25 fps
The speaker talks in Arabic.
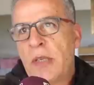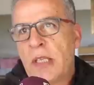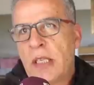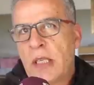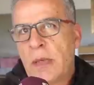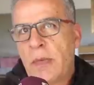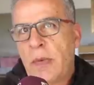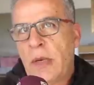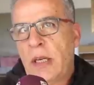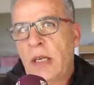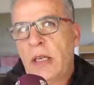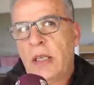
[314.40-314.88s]

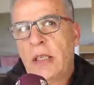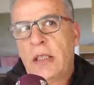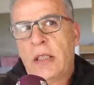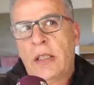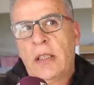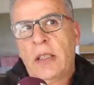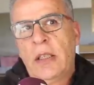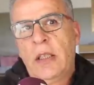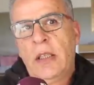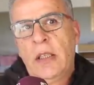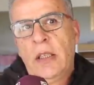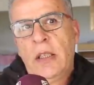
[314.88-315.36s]
بالنسبه
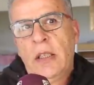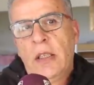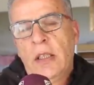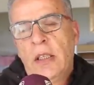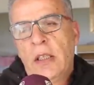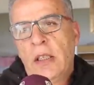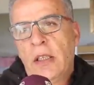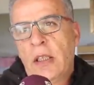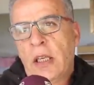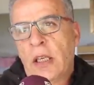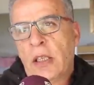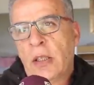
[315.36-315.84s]

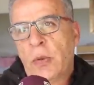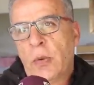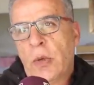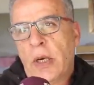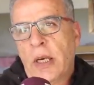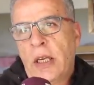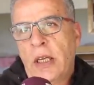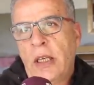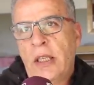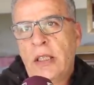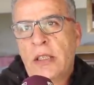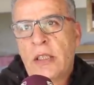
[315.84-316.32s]

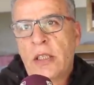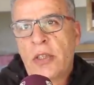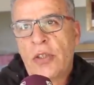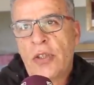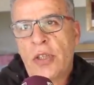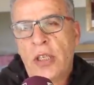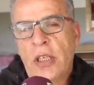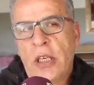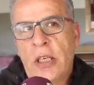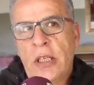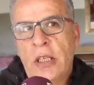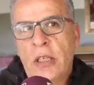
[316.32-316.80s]
للاذواق آه، اللي
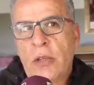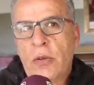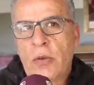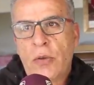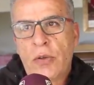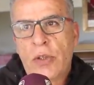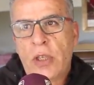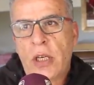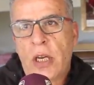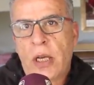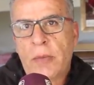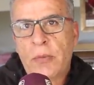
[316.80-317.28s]
تجي يعني
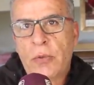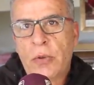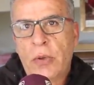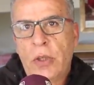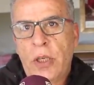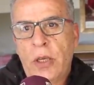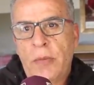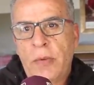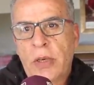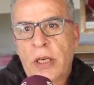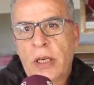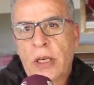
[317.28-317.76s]
كل شيء الحمد
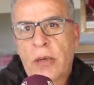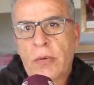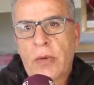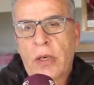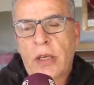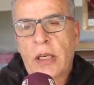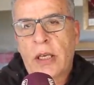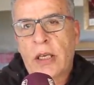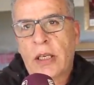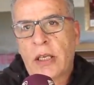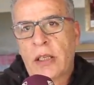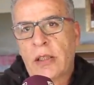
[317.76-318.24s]
لله بخير
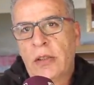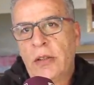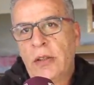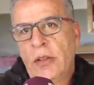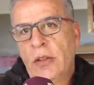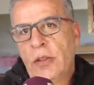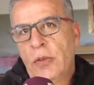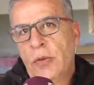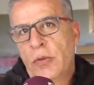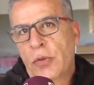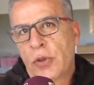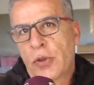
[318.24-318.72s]
وعلى خير
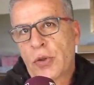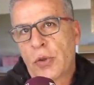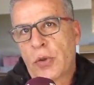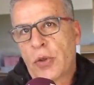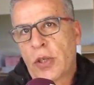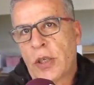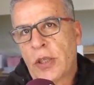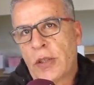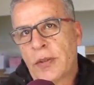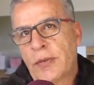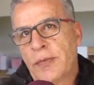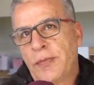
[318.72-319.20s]

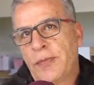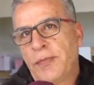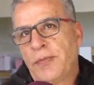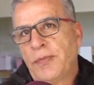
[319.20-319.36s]
وشكرا